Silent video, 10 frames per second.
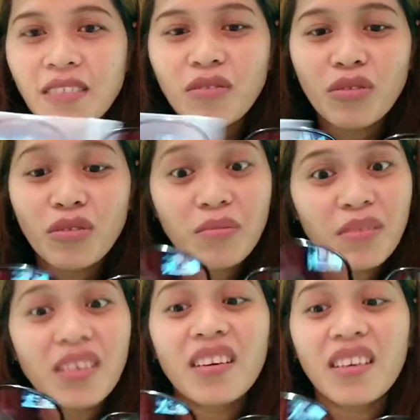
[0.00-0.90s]

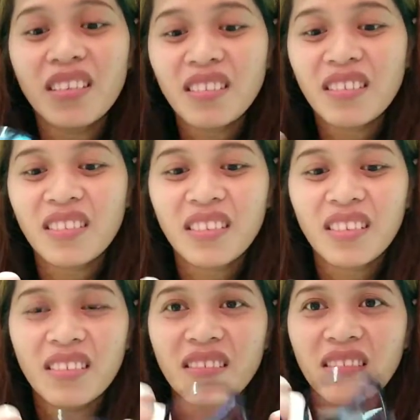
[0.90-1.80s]
sobrang gaan
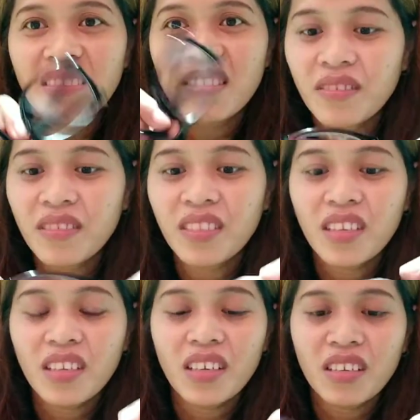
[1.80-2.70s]
nga
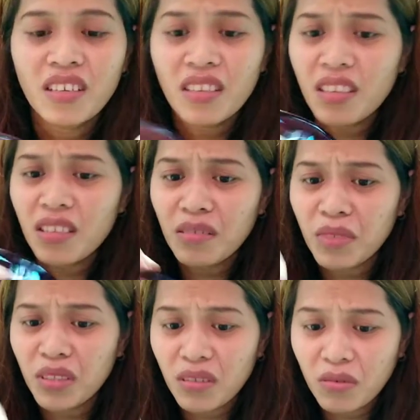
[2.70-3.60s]
hindi na
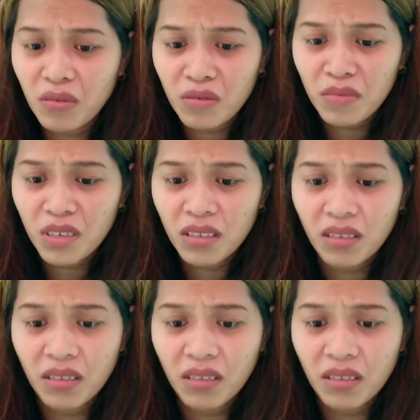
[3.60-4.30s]
naman siguro mag